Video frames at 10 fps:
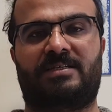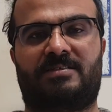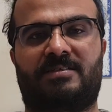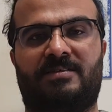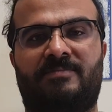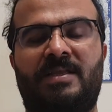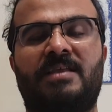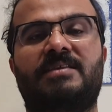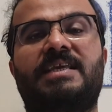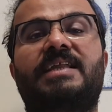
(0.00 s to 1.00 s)
deriz.
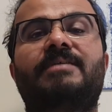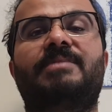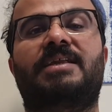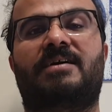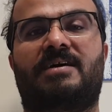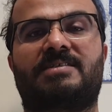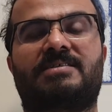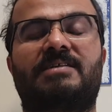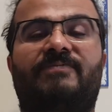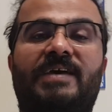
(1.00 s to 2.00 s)
Kerem ile
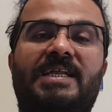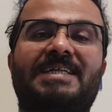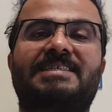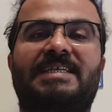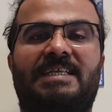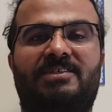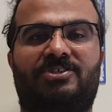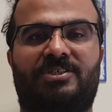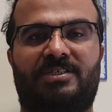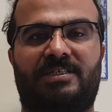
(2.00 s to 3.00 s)
Aslı, Ferhat ile
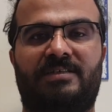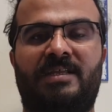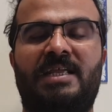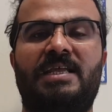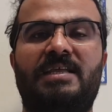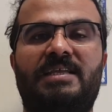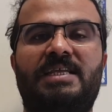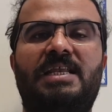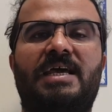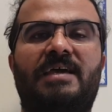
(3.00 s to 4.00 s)
Şirin.
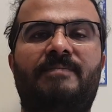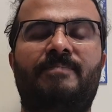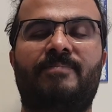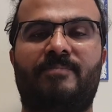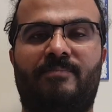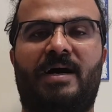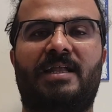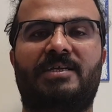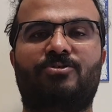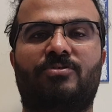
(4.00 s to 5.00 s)
İle
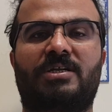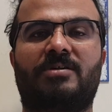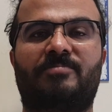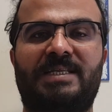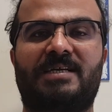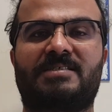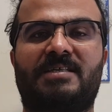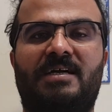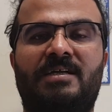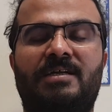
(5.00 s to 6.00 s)
bağlaç olarak biraz
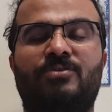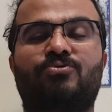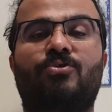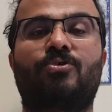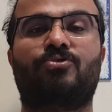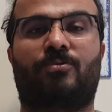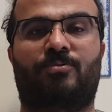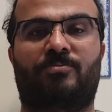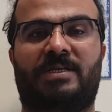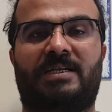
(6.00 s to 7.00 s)
da doğu
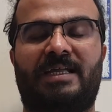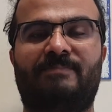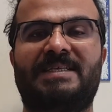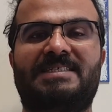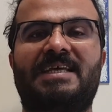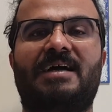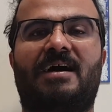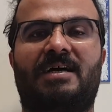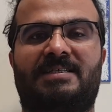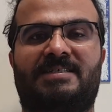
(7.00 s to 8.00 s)
toplumlarına yani bizlere
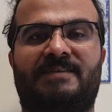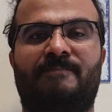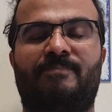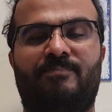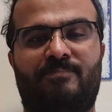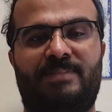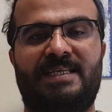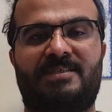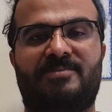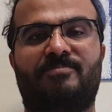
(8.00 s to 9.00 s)
ait
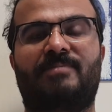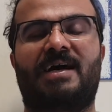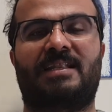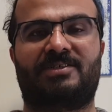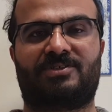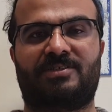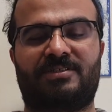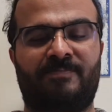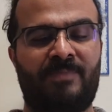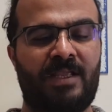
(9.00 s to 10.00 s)
bir
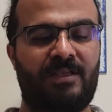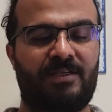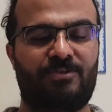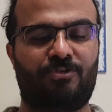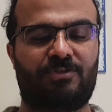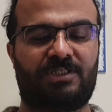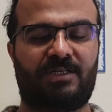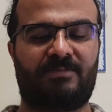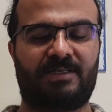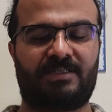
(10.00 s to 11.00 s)
bağlaçtır. Yurt
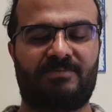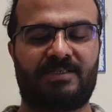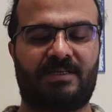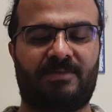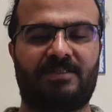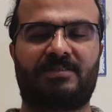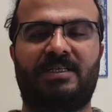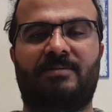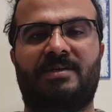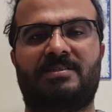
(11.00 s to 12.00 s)
dışına baktığımız zaman işte
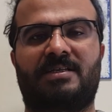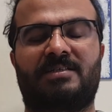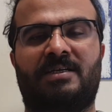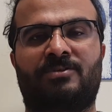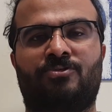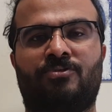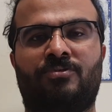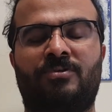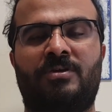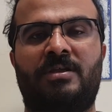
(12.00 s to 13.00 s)
yabancılar daha
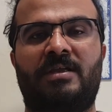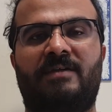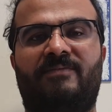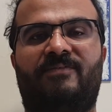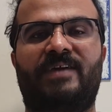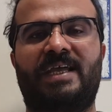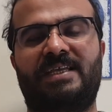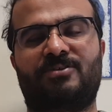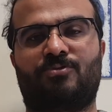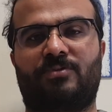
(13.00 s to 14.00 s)
çok
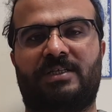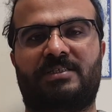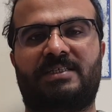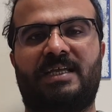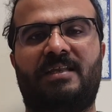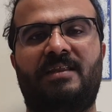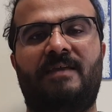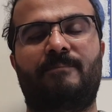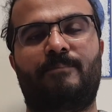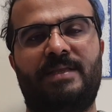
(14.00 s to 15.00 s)
V'yi kullanırken
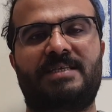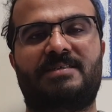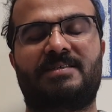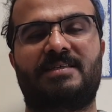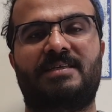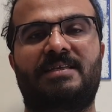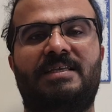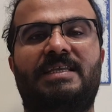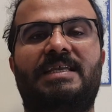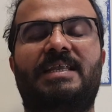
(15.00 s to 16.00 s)
biz
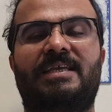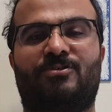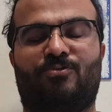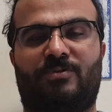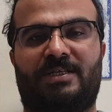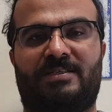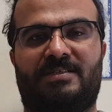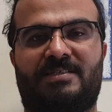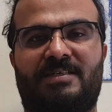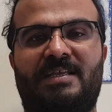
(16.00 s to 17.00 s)
ileyi
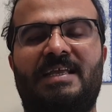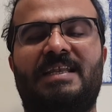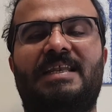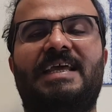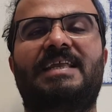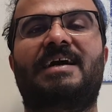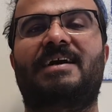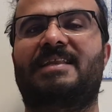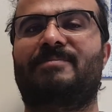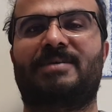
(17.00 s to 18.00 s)
kullanırız. Leyla
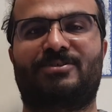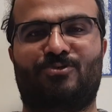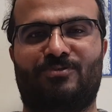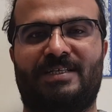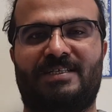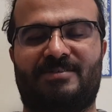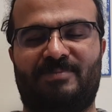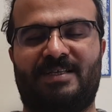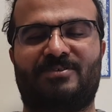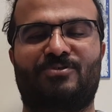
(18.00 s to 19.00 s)
ile Mecnun deriz.
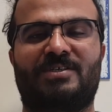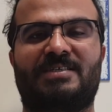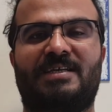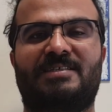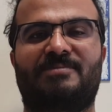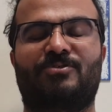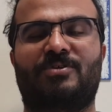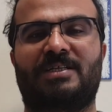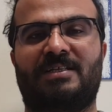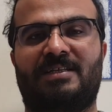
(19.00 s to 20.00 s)
Biraz önce saydığım
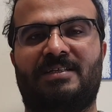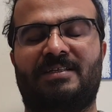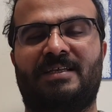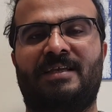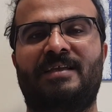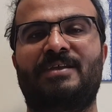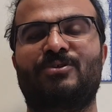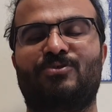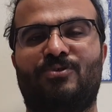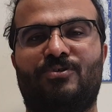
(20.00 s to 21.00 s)
örneklerde de
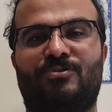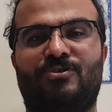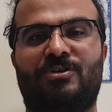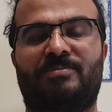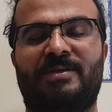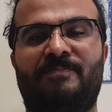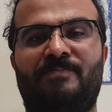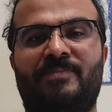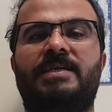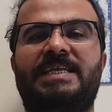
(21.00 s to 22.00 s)
görüldüğü gibi
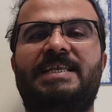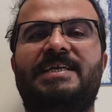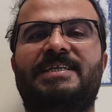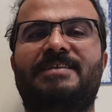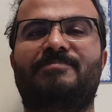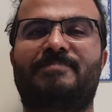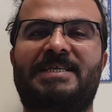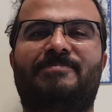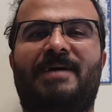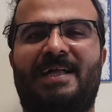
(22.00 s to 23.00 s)
İlenin
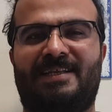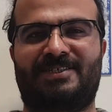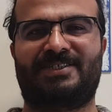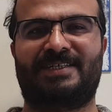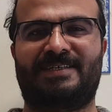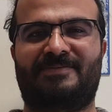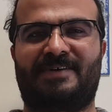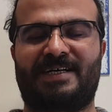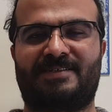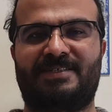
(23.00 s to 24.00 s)
bir bağlayıcılığı
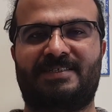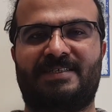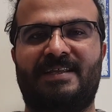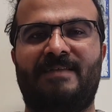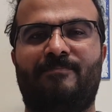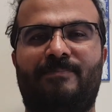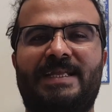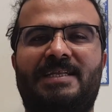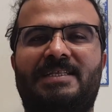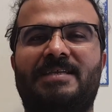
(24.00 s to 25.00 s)
vardır.
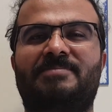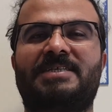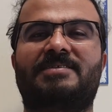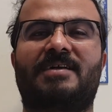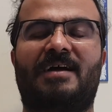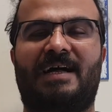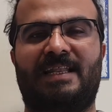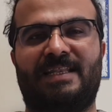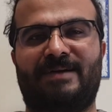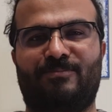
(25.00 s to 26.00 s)
Birlikte bir
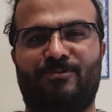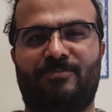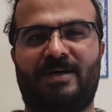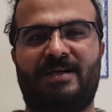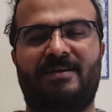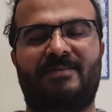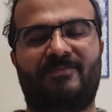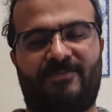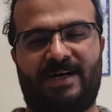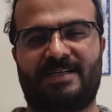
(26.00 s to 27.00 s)
anlam bulma
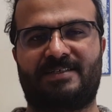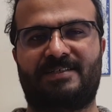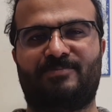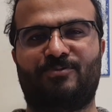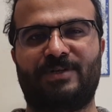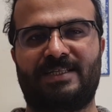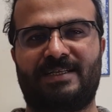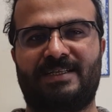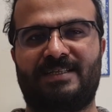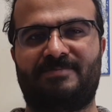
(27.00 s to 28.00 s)
vardır. Bu
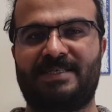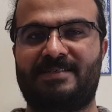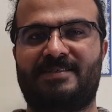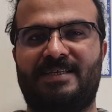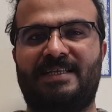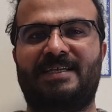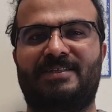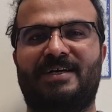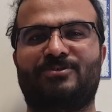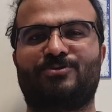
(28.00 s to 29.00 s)
nedenle de biz
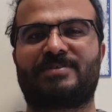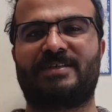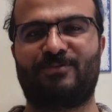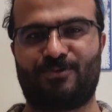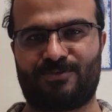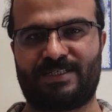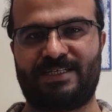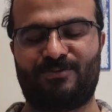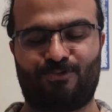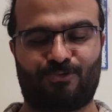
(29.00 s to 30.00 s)
İleyi daha çok seviyoruz
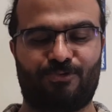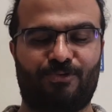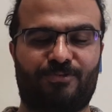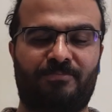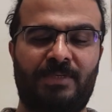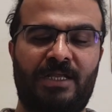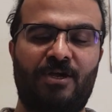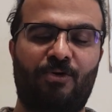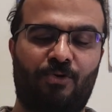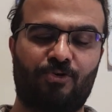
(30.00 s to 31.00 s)
diye düşünüyorum.
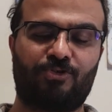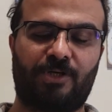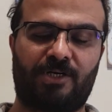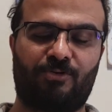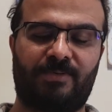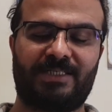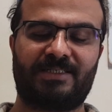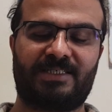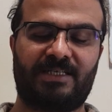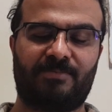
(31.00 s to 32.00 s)
Oruç
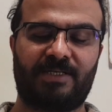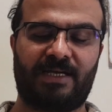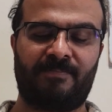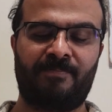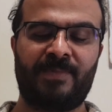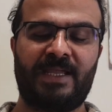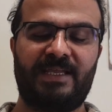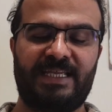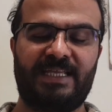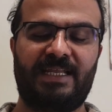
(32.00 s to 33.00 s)
Aroma'nın kitabına
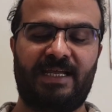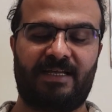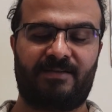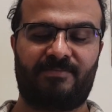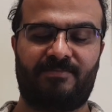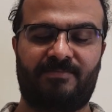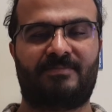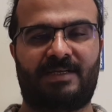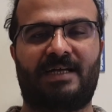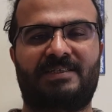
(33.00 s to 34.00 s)
İle
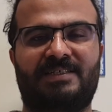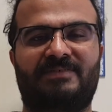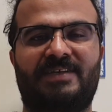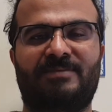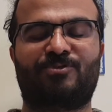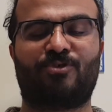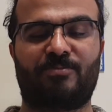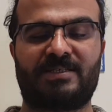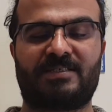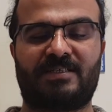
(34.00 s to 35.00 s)
adını vermiş
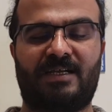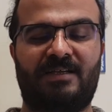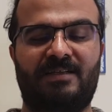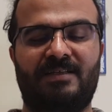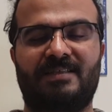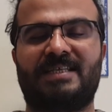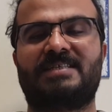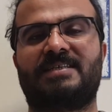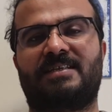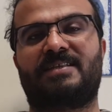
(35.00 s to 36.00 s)
olması da
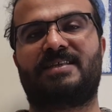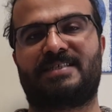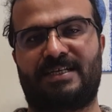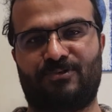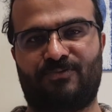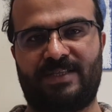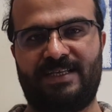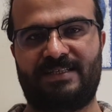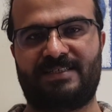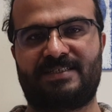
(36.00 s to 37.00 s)
kesinlikle tesadüf
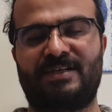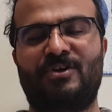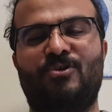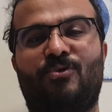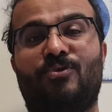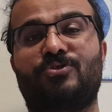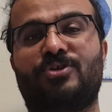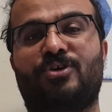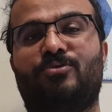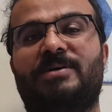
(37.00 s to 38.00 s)
değildir.
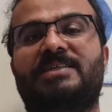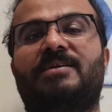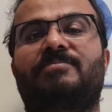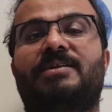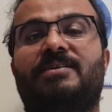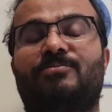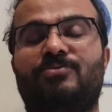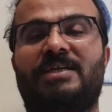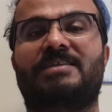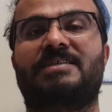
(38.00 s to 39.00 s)
Oruç Aroba kitaplarında
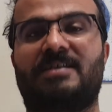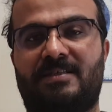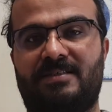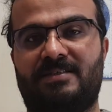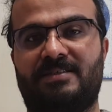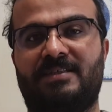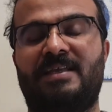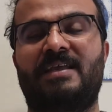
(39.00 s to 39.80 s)
bunlara dikkat edin.